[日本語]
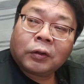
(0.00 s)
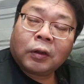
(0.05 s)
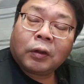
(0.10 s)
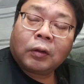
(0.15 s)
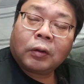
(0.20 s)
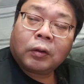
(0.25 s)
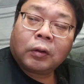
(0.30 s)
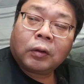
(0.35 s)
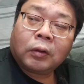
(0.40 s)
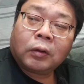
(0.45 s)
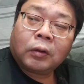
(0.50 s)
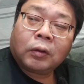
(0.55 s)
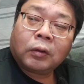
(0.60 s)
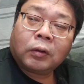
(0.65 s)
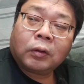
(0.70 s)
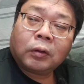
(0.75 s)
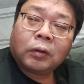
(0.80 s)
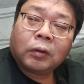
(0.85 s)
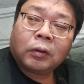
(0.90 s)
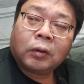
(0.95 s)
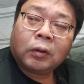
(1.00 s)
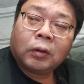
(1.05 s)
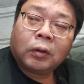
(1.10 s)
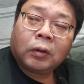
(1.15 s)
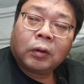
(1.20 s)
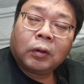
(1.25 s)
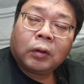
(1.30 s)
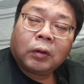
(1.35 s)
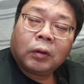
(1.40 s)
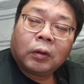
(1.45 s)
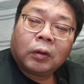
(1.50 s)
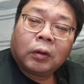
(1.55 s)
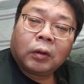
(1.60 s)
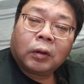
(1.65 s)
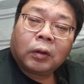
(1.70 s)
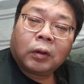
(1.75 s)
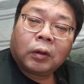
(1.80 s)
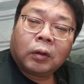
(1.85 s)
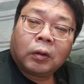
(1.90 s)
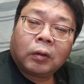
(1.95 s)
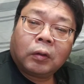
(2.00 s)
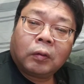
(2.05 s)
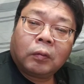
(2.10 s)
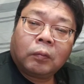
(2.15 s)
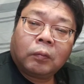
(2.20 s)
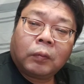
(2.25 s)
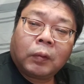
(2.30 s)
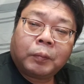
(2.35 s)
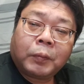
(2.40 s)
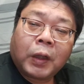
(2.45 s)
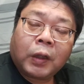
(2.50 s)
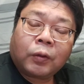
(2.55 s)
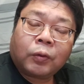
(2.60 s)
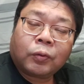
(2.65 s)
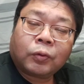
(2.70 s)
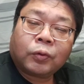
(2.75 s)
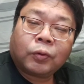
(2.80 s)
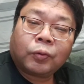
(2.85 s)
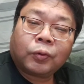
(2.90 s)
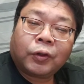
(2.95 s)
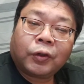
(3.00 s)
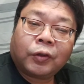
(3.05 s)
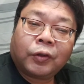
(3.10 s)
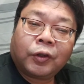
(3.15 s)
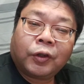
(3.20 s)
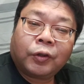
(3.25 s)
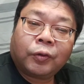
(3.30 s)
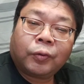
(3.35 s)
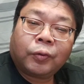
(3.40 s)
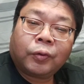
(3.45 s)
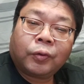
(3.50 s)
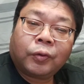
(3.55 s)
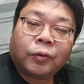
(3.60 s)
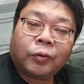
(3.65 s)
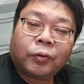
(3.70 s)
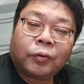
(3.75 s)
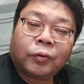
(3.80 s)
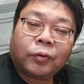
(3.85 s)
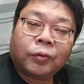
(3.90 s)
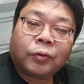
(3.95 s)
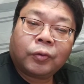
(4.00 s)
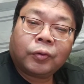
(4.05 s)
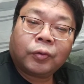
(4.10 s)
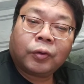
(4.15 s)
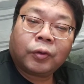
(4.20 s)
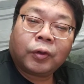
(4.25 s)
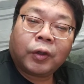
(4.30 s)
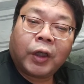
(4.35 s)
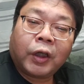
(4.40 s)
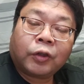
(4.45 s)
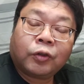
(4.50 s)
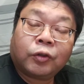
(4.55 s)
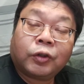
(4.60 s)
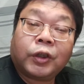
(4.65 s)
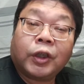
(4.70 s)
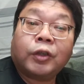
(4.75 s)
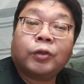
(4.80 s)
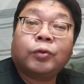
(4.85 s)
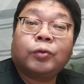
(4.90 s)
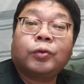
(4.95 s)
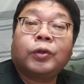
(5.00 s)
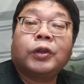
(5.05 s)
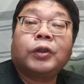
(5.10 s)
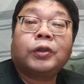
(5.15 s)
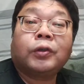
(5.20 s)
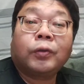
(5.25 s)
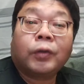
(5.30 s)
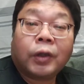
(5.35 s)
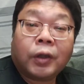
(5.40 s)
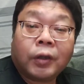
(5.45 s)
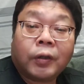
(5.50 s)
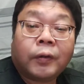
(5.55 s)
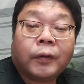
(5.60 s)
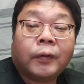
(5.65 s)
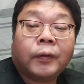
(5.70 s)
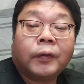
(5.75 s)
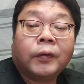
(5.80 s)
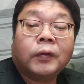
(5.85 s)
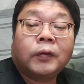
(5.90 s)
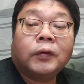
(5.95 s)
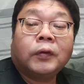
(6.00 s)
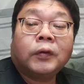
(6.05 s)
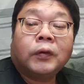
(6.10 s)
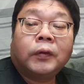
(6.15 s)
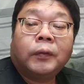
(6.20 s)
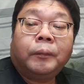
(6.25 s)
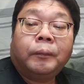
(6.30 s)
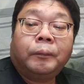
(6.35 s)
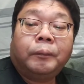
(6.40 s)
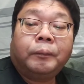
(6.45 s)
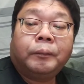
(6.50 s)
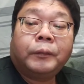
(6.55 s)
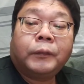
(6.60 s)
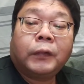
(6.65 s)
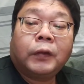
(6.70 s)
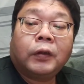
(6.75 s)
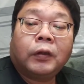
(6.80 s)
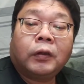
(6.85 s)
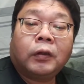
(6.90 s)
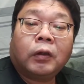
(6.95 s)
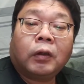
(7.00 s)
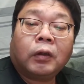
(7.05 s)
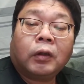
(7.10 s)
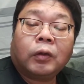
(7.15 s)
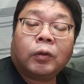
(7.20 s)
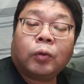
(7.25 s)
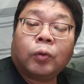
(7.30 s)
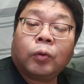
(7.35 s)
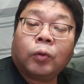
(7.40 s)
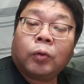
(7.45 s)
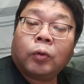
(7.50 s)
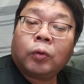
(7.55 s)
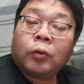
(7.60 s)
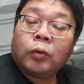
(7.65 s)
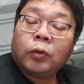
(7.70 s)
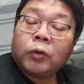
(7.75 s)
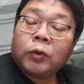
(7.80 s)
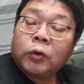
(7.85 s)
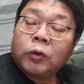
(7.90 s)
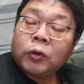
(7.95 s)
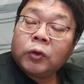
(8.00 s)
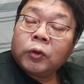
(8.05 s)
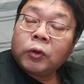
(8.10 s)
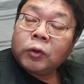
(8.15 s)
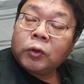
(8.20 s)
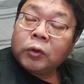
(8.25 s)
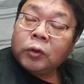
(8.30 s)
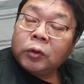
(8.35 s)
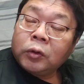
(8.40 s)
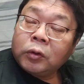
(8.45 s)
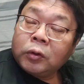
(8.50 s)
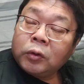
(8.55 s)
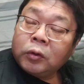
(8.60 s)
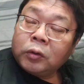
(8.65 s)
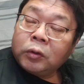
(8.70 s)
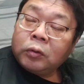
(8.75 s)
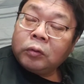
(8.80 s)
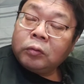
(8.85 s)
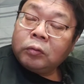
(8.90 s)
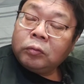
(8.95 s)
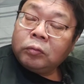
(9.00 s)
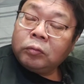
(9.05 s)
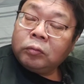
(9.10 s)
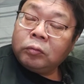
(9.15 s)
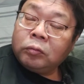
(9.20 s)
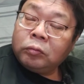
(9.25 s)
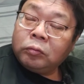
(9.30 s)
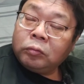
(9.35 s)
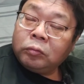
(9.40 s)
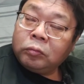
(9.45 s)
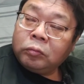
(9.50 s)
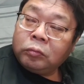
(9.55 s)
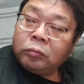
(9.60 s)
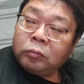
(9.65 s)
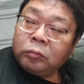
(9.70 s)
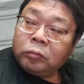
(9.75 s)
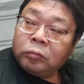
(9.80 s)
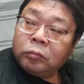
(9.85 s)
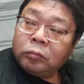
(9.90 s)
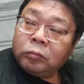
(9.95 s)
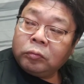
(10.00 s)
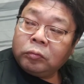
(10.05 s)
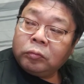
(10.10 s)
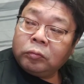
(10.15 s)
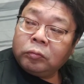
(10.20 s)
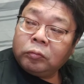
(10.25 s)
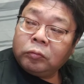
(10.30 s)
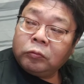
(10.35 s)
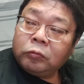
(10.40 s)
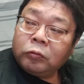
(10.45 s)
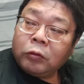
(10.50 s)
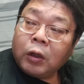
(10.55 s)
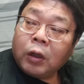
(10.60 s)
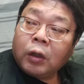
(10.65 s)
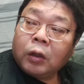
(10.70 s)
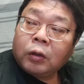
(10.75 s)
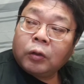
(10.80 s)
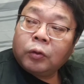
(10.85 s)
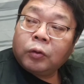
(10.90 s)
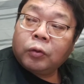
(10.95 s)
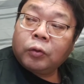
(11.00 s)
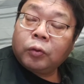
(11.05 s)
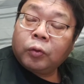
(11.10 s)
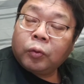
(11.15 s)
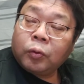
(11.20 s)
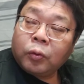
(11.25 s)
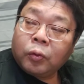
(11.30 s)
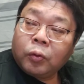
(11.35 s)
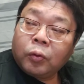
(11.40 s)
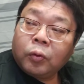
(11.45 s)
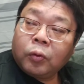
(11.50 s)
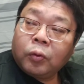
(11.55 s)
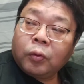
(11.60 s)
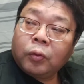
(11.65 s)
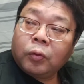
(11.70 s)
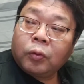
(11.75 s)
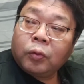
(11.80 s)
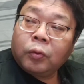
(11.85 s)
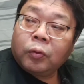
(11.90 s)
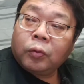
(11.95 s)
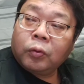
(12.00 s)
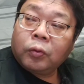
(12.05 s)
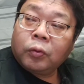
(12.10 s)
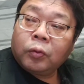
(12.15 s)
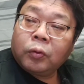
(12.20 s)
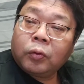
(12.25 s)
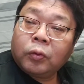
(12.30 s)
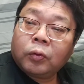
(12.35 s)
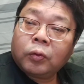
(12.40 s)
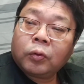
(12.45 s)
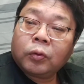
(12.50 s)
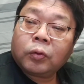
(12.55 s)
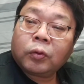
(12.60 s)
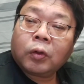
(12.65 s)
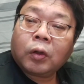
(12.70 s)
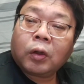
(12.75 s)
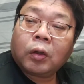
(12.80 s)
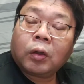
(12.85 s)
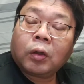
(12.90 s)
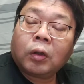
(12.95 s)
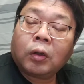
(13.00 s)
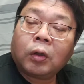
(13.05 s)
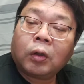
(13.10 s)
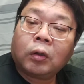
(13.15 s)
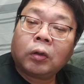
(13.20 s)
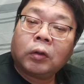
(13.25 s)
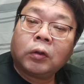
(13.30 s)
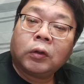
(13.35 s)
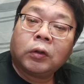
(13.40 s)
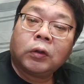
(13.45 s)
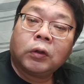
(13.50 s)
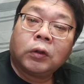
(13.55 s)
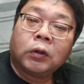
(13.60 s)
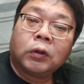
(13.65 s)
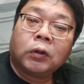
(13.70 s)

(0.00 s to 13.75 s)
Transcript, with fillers: したり、えまあ、マイクロソフトでいう、エクセルですよね。だけど、ワードから、